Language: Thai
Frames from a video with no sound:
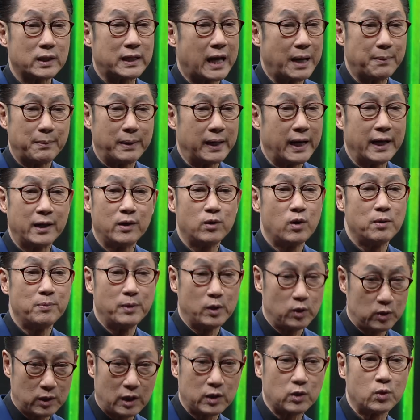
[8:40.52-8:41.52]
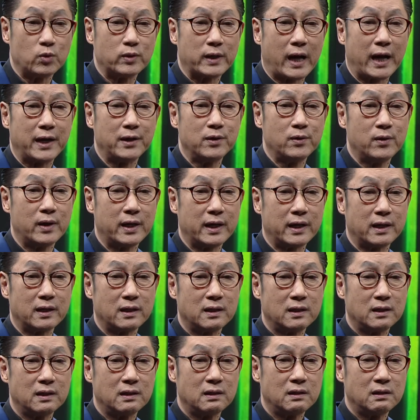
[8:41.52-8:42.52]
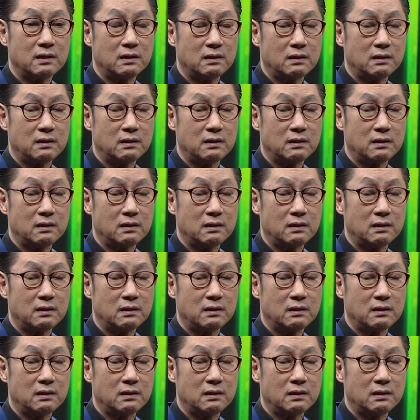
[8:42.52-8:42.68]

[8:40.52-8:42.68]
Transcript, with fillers: รู้จะทำอะไรด้วยไม่รู้จะอยู่ไหนด้วยครับ